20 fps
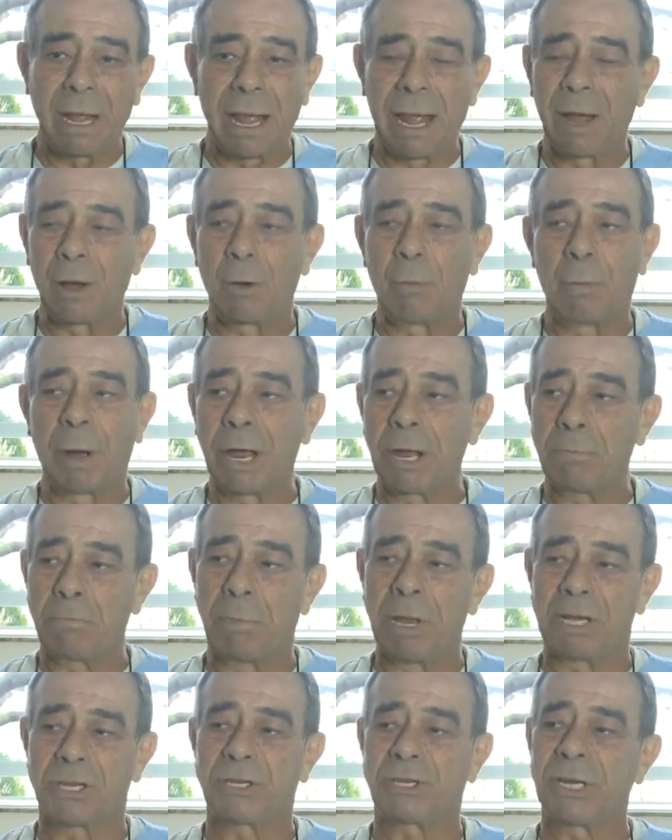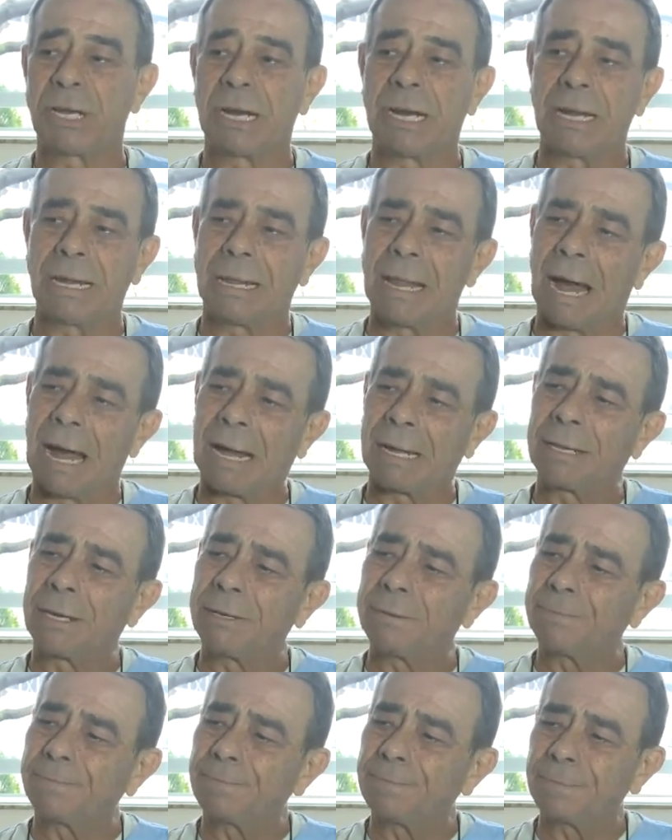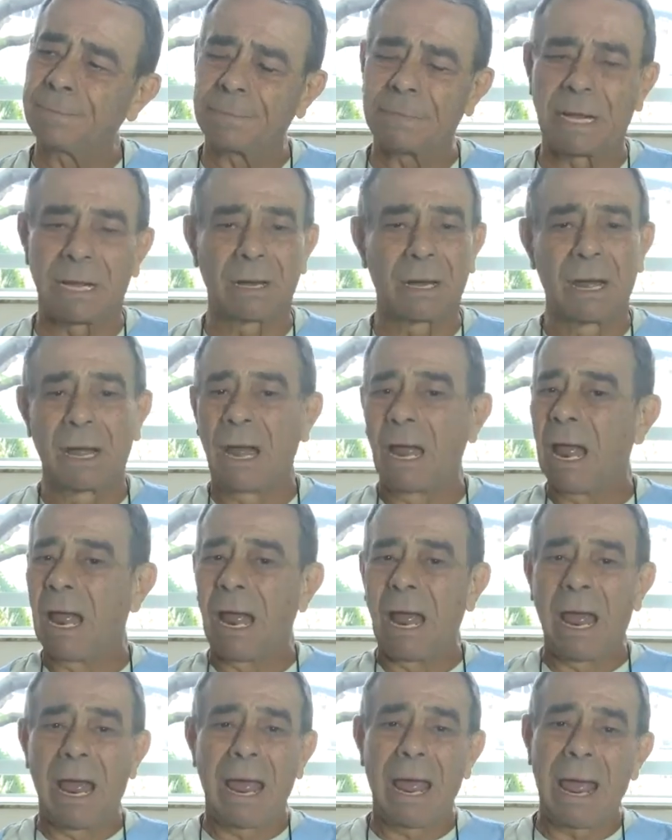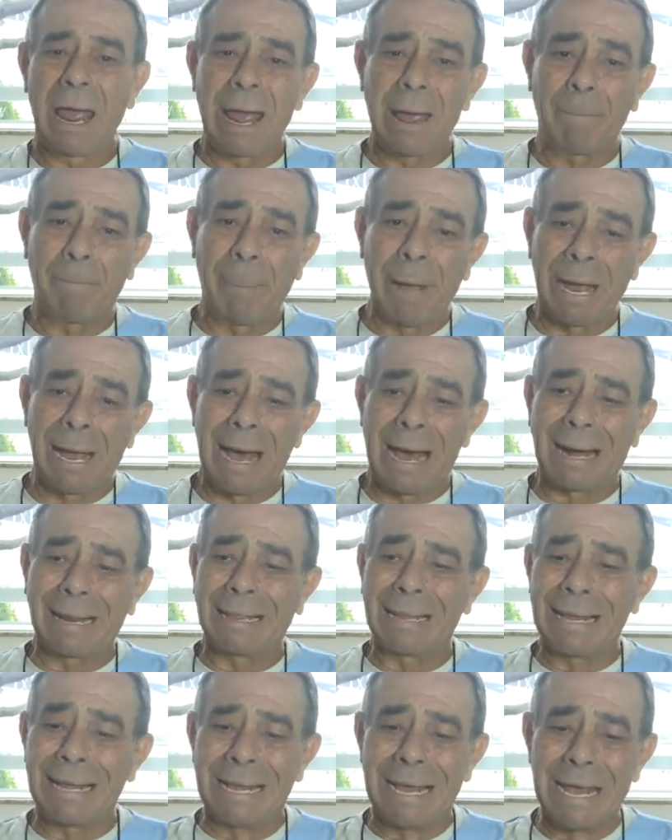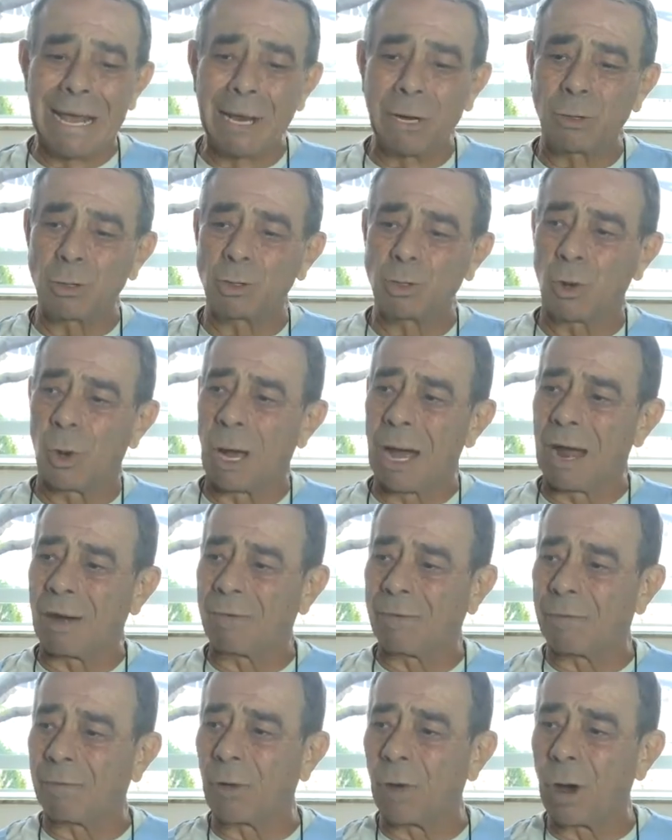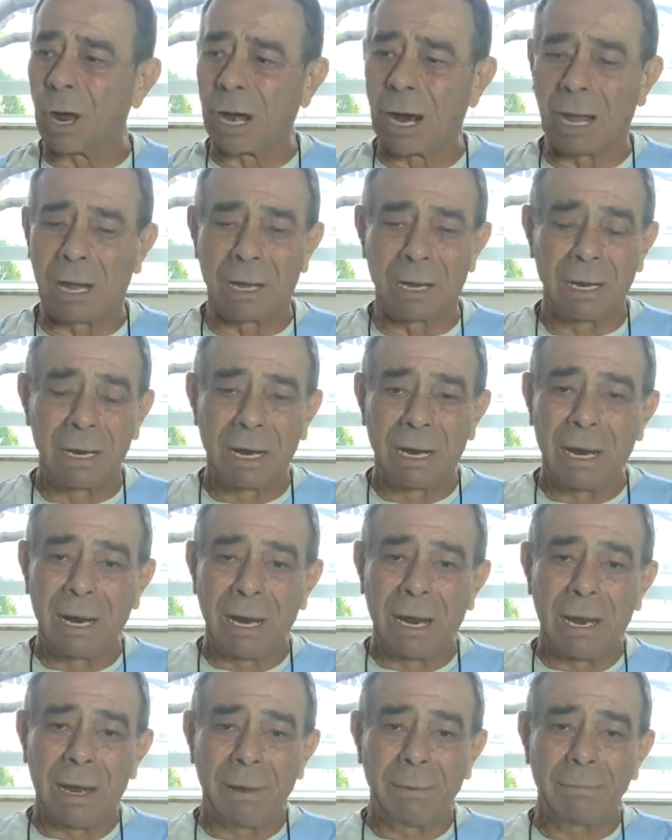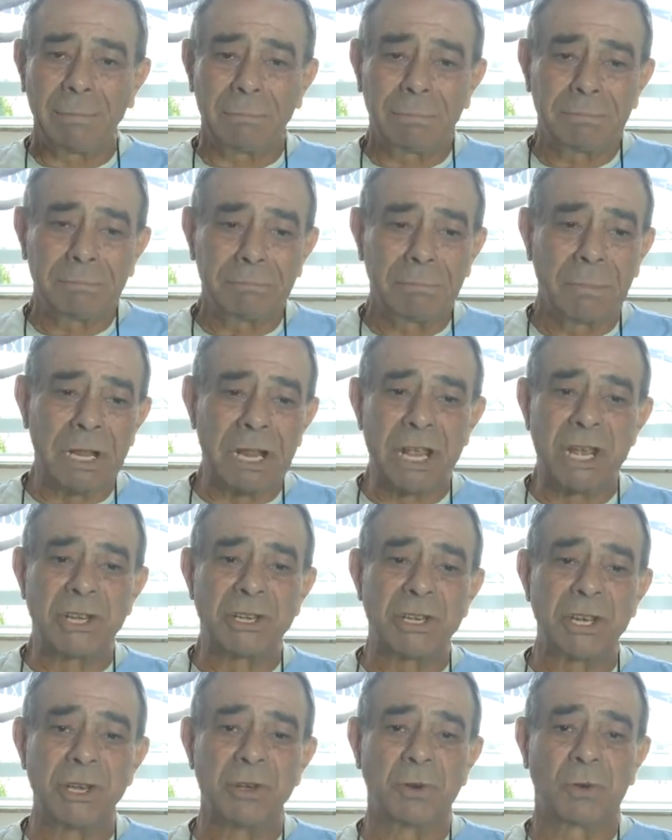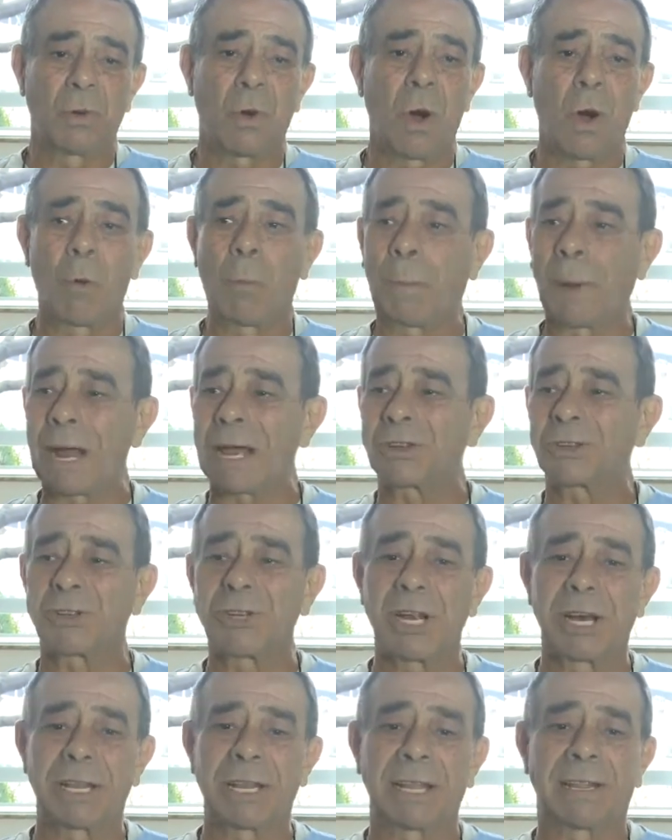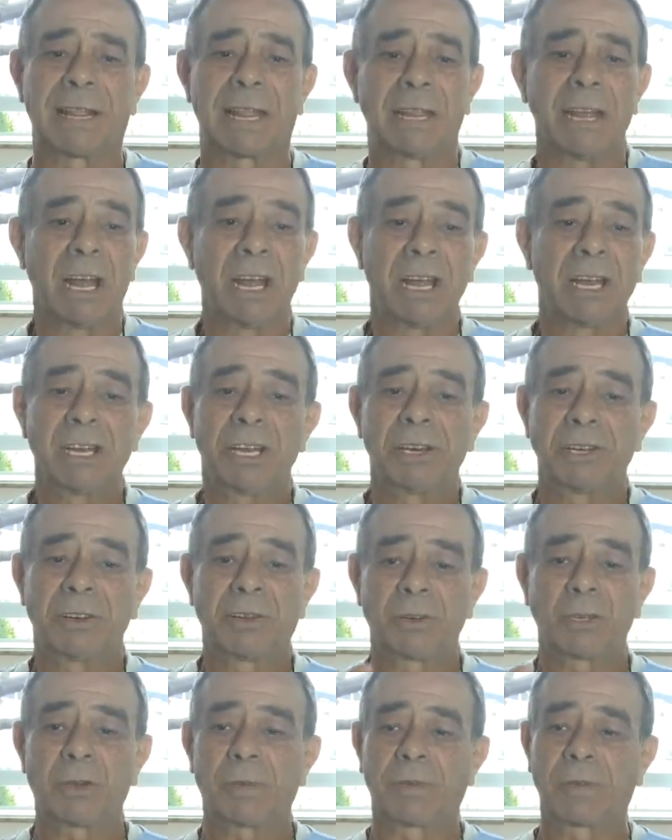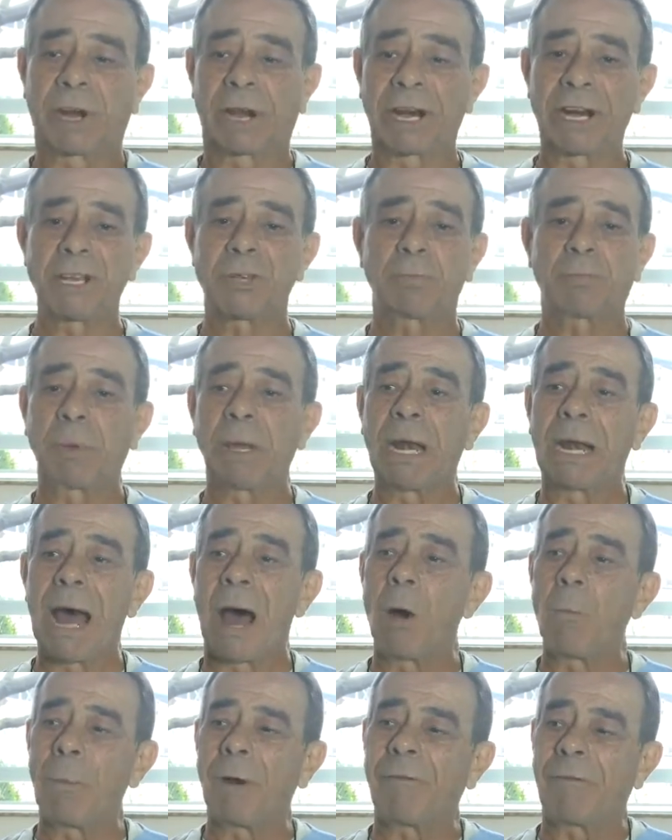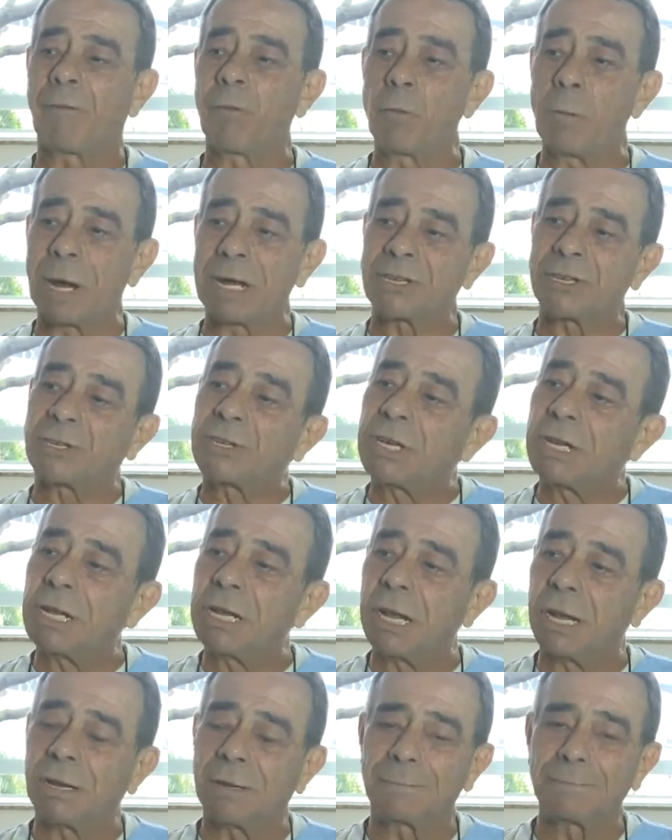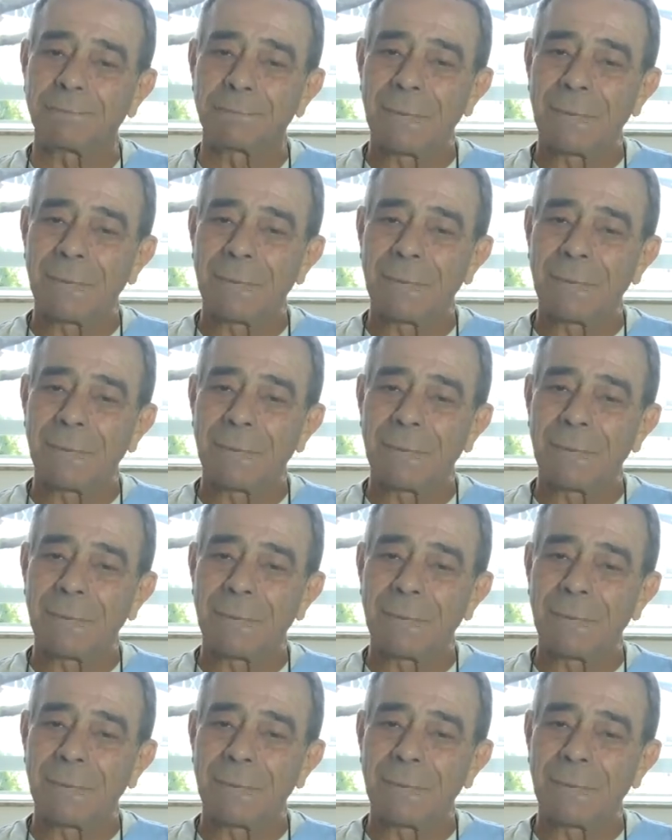É uma imbecilidade. É é pegar dinheiro, jogar fora. Me diziam qual o prazer de respirar uma fumacinha.